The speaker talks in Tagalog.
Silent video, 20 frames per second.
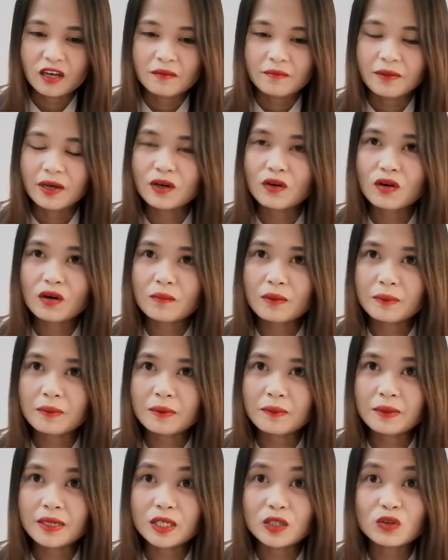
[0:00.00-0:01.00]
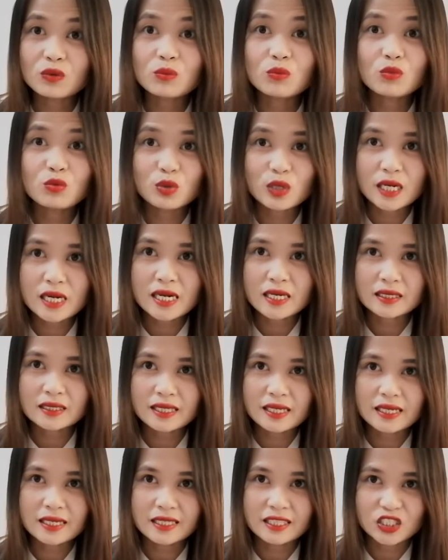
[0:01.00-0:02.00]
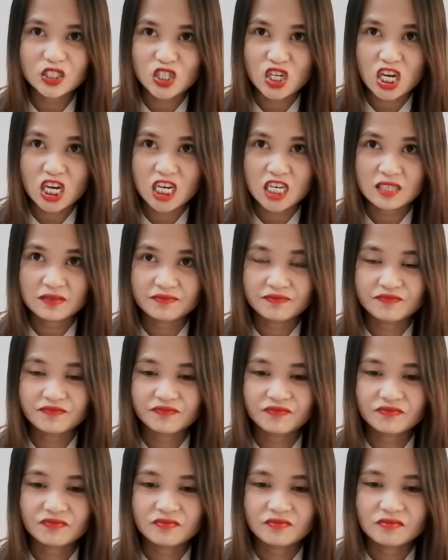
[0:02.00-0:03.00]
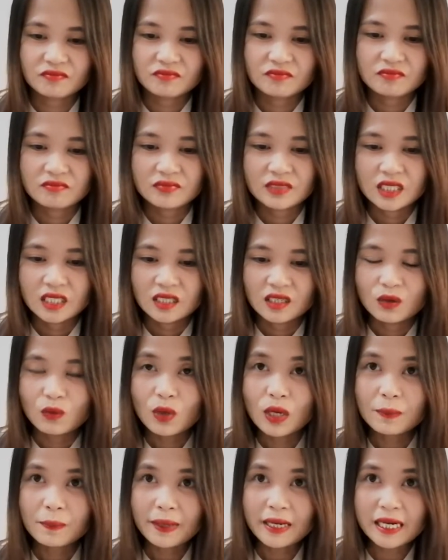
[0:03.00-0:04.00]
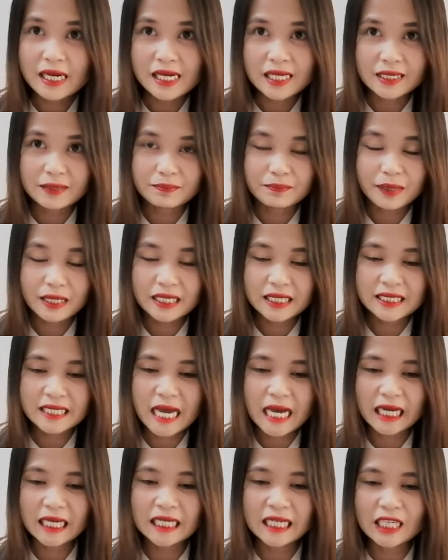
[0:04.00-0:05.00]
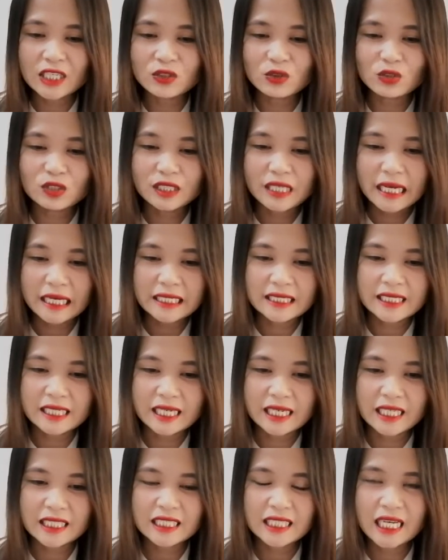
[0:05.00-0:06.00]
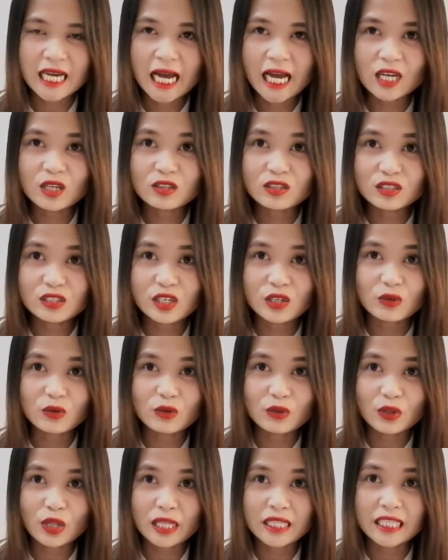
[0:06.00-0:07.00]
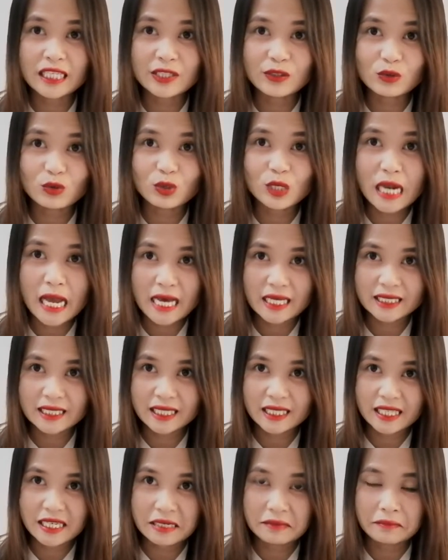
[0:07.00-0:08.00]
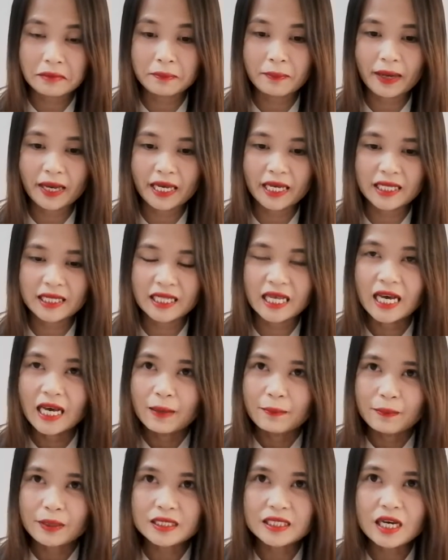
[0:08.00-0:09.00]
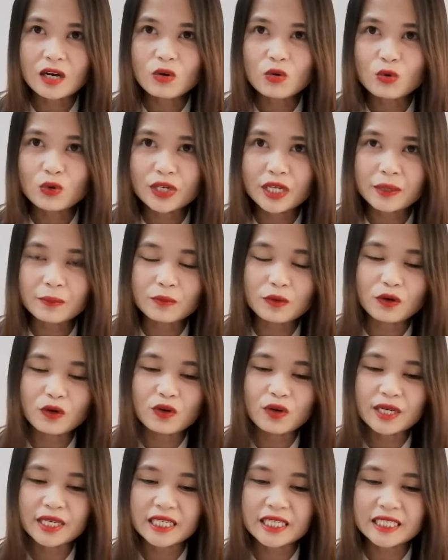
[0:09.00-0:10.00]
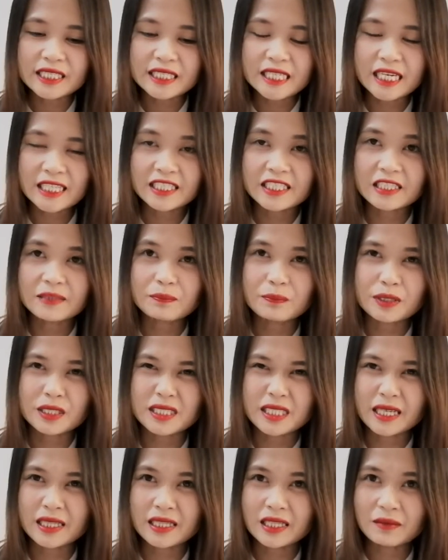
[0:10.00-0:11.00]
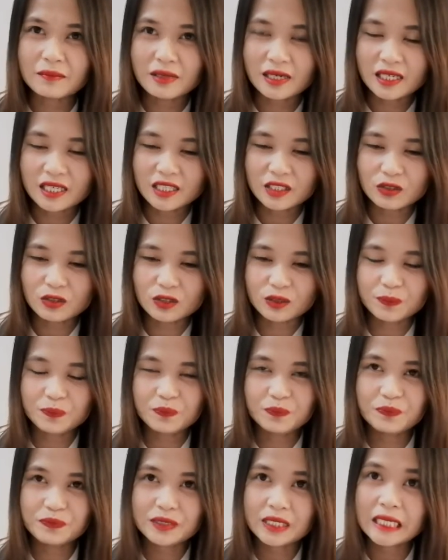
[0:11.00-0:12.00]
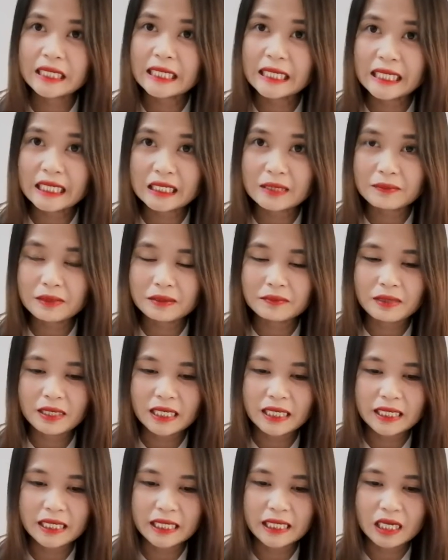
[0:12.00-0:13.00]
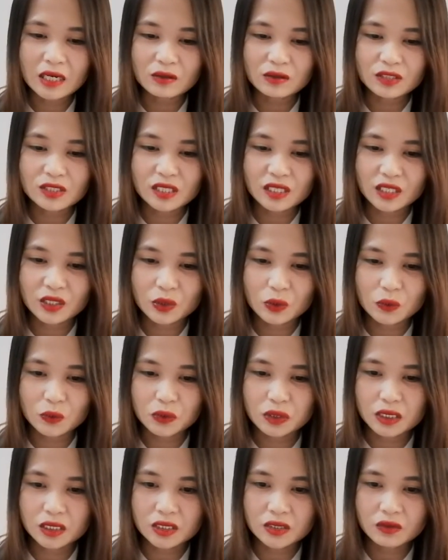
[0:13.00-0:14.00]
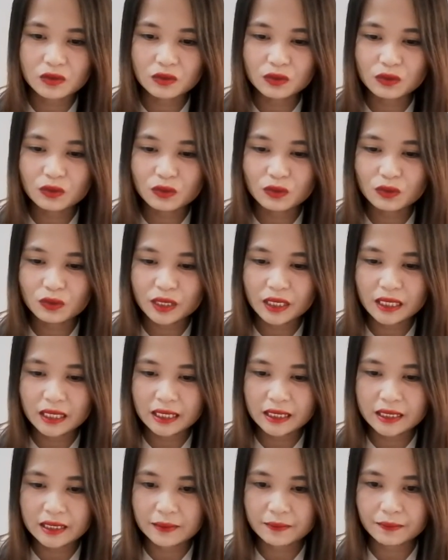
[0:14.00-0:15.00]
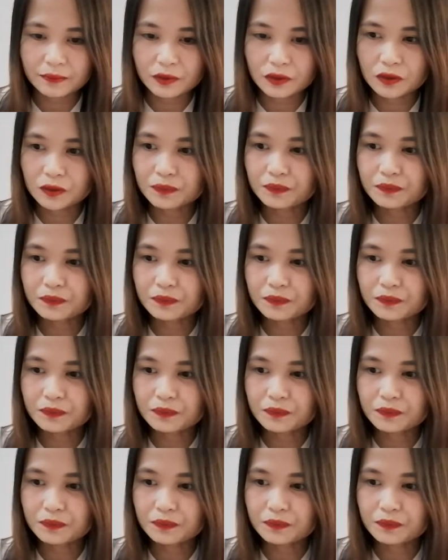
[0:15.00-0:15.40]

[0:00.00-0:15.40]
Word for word: Meron ka mabibili nun, mura lang talaga siya. Well, para, para sa akin lang yun guys ha. Ah. Kasi halos ganun na din yung lasa niya. Mapait. Basta ang kunin mo is 100% na mga ganun. Hindi ka naman makikick out sa ketosis kung yun yung iniisip mo.